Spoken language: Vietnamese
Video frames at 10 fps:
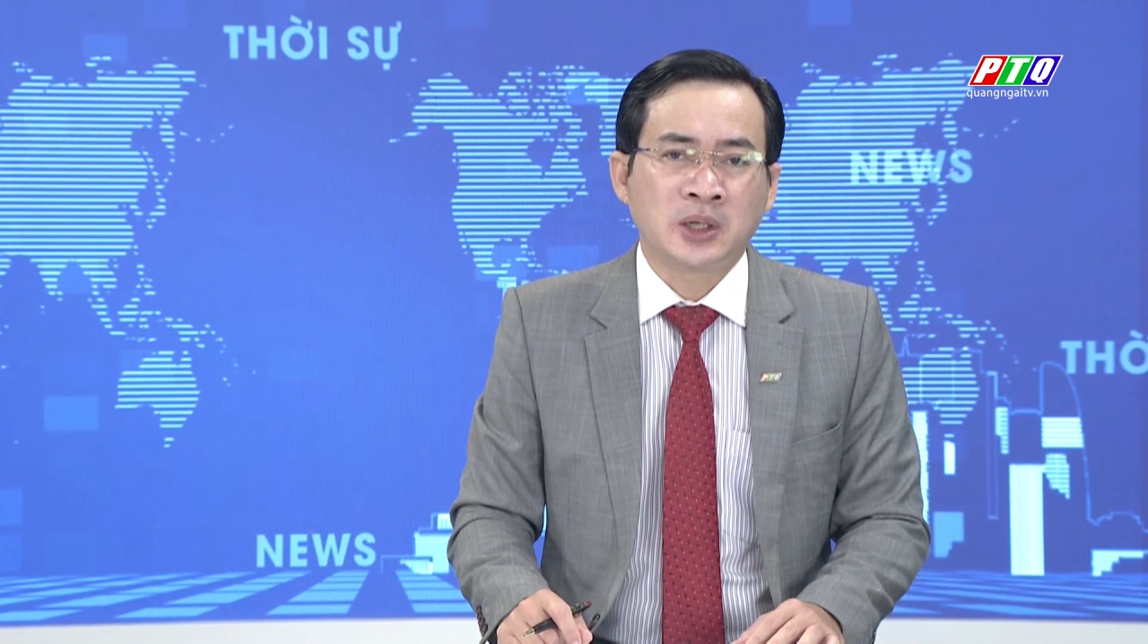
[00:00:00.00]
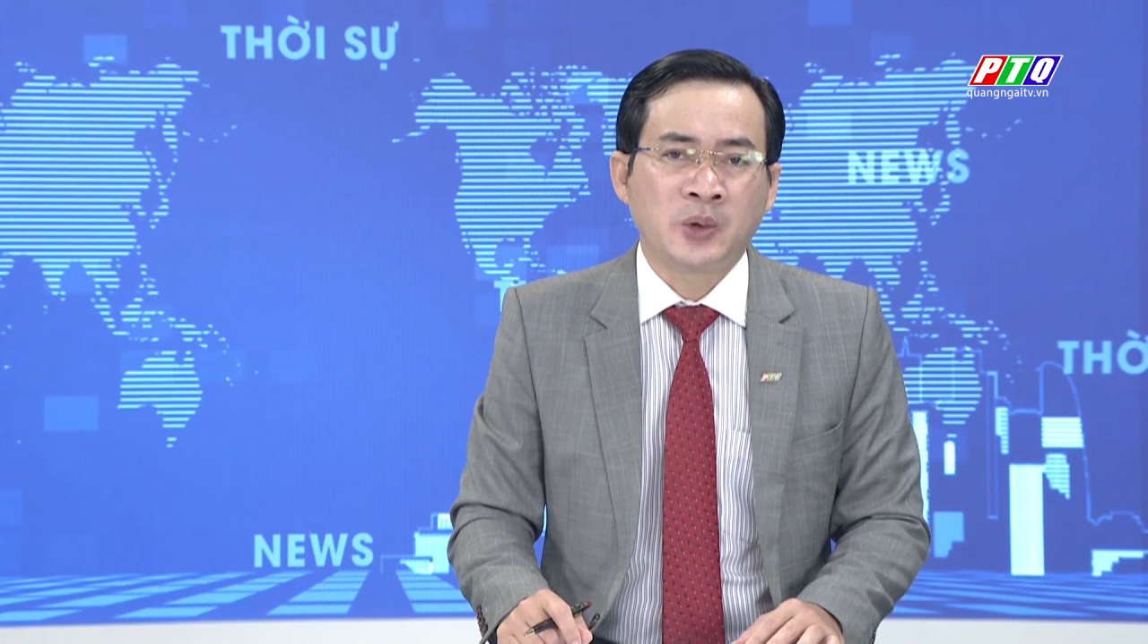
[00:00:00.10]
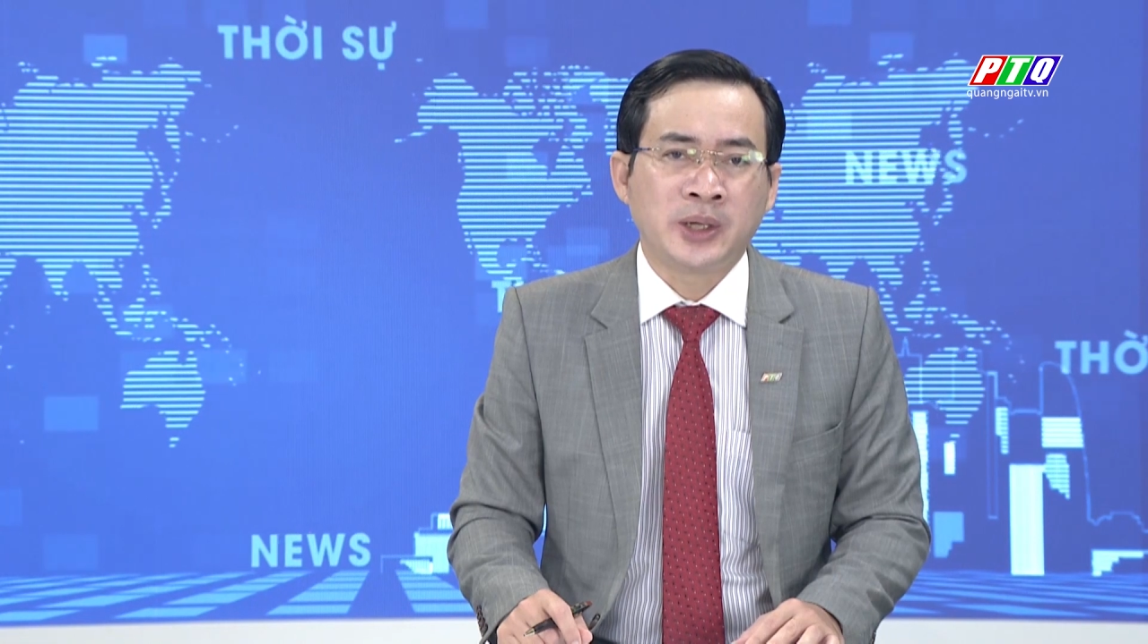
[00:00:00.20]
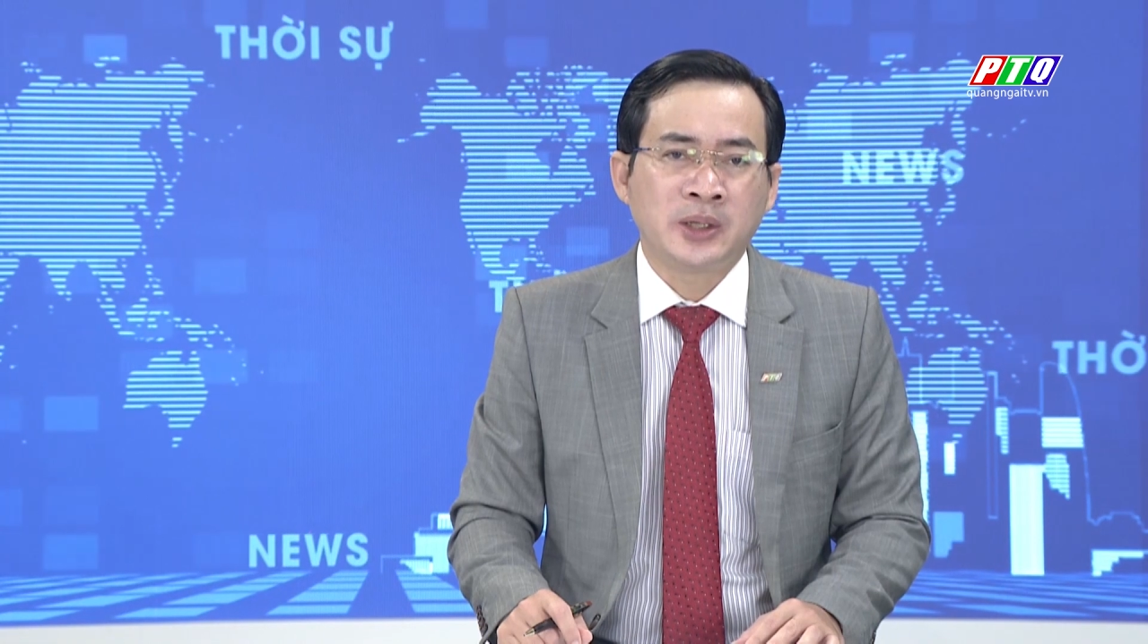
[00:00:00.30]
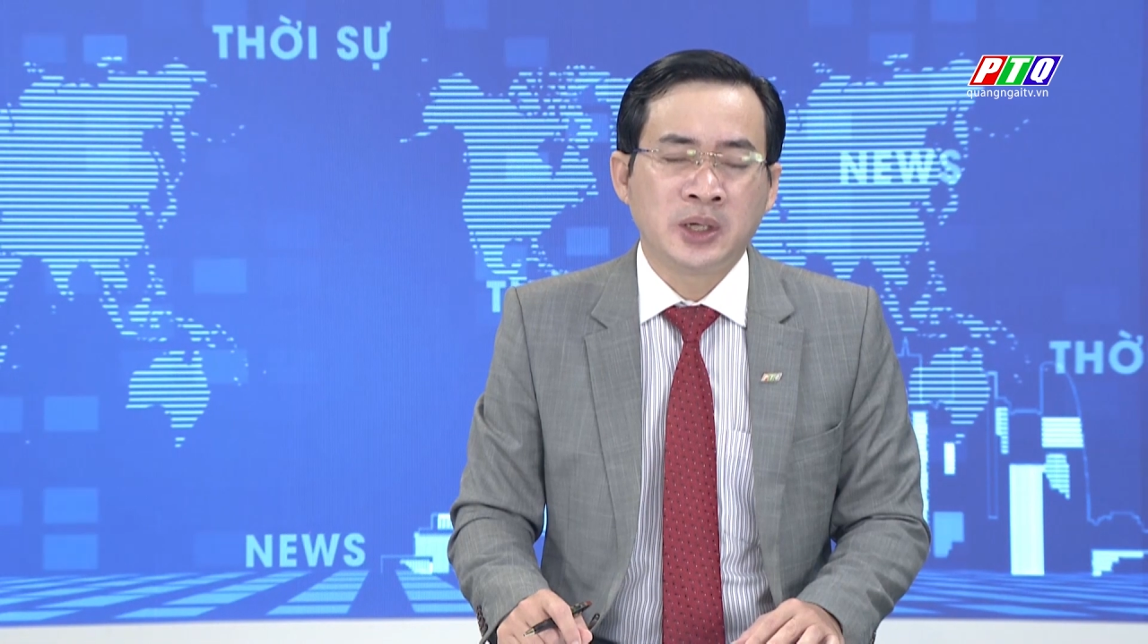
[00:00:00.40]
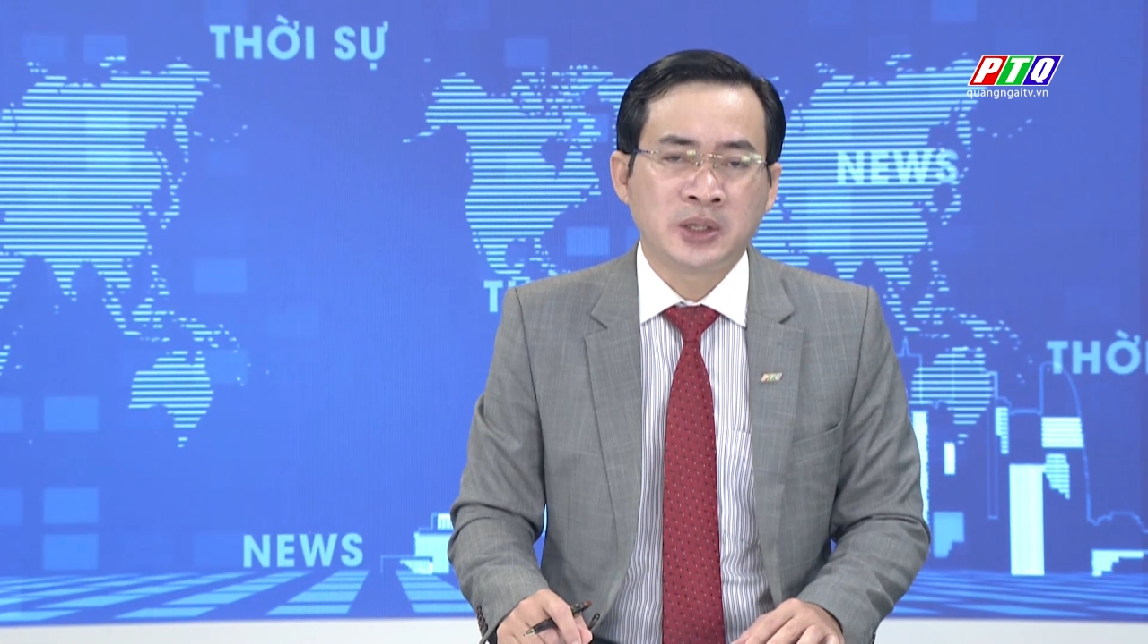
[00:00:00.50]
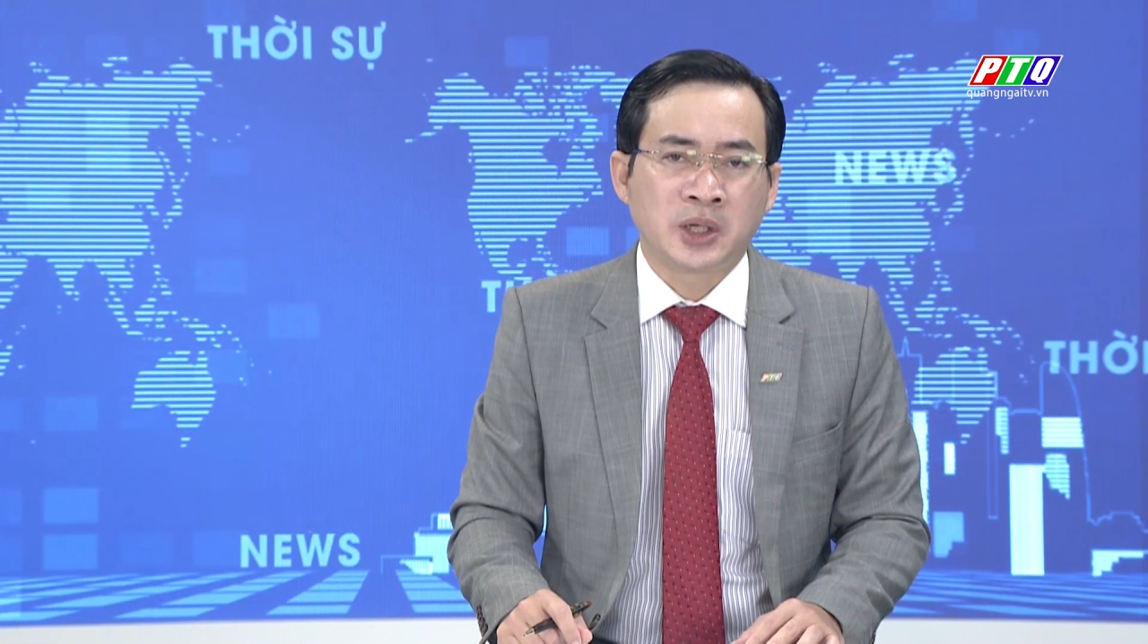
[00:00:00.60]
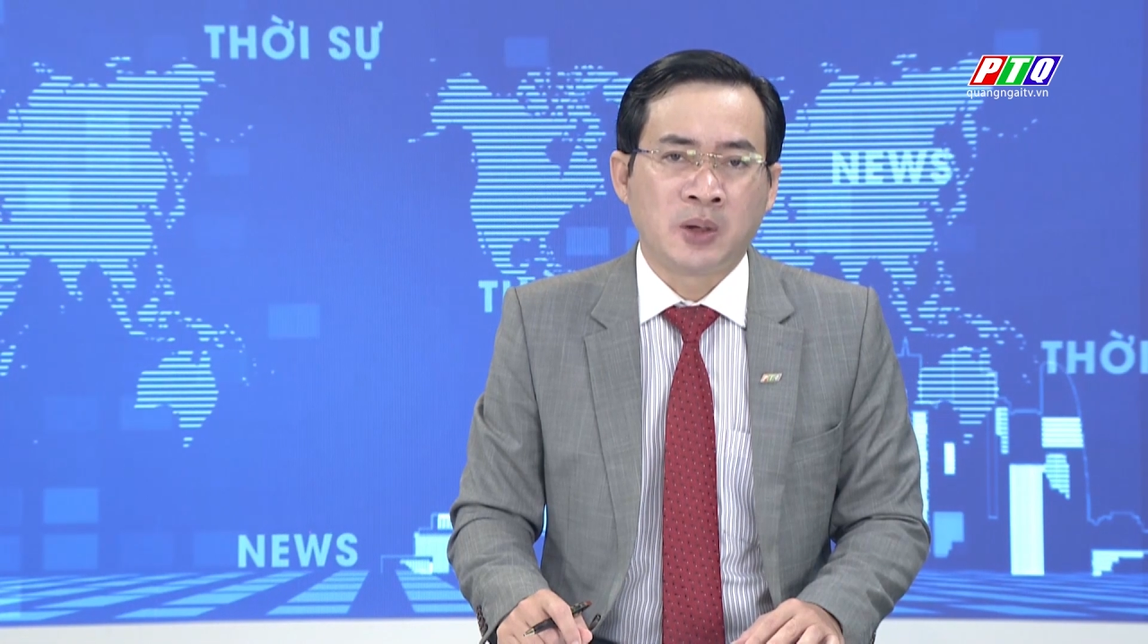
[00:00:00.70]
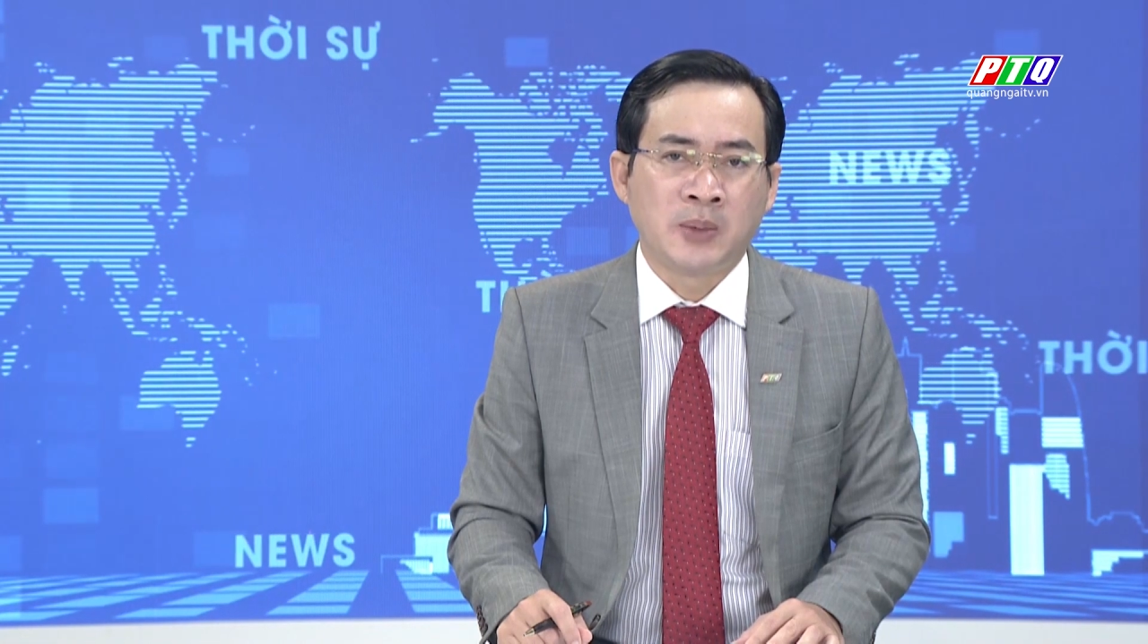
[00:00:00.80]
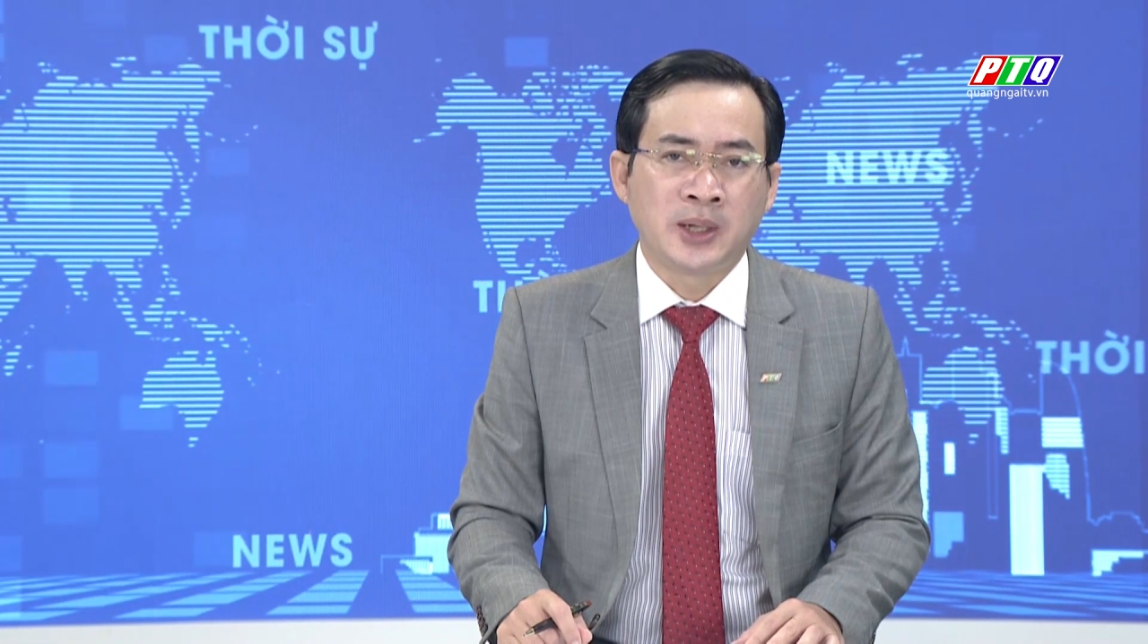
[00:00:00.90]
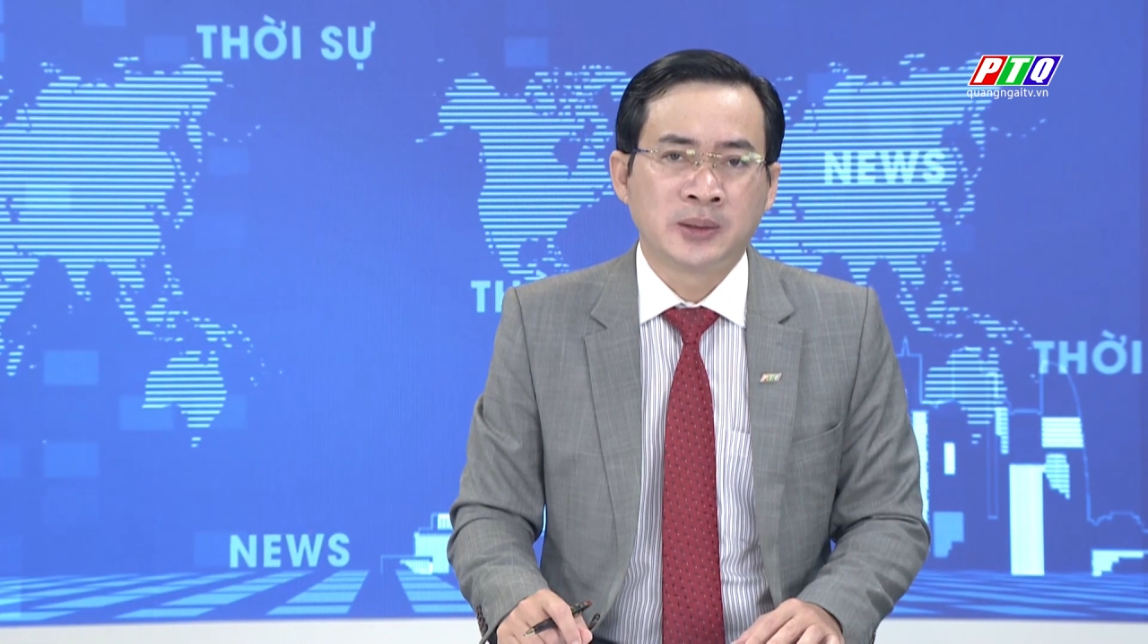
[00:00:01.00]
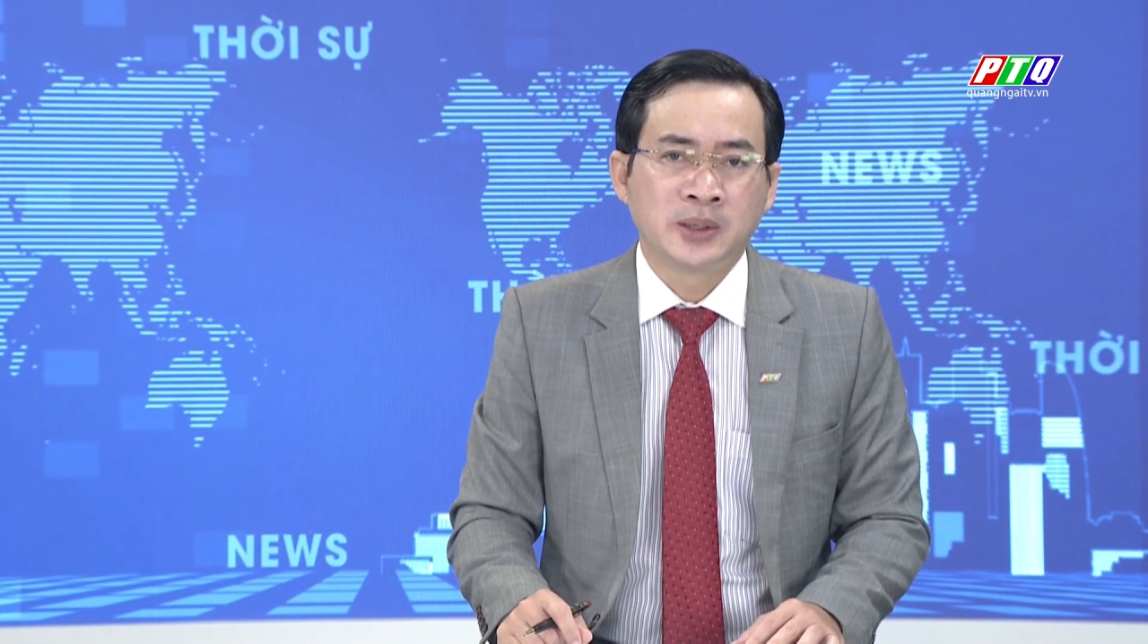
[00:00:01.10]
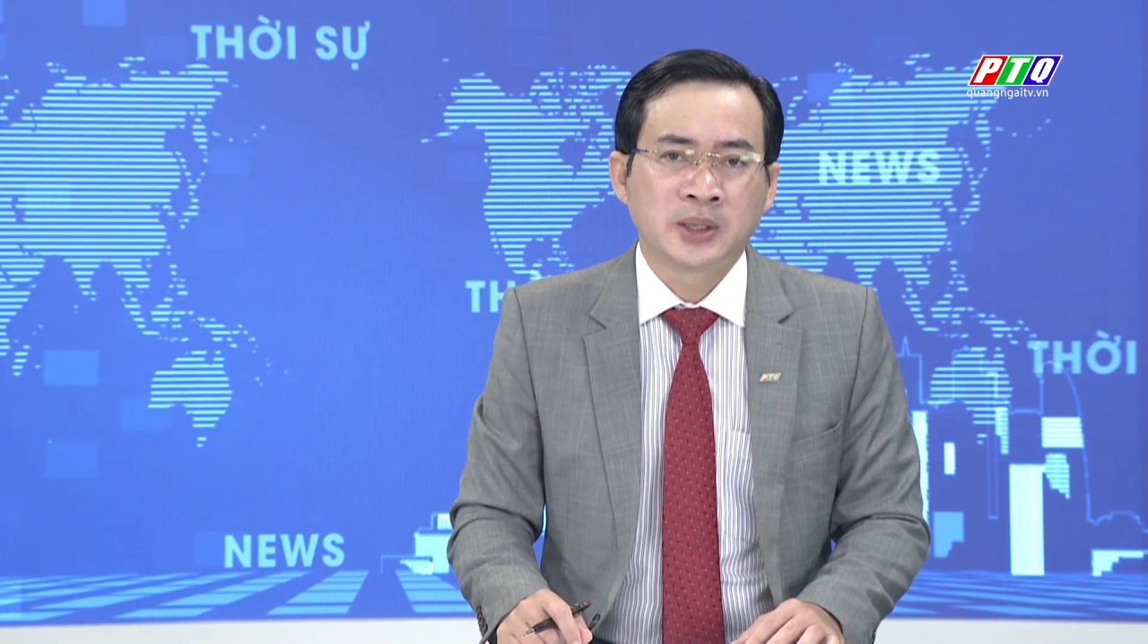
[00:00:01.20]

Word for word: tỉnh ủy Đinh Thị Hồng Minh,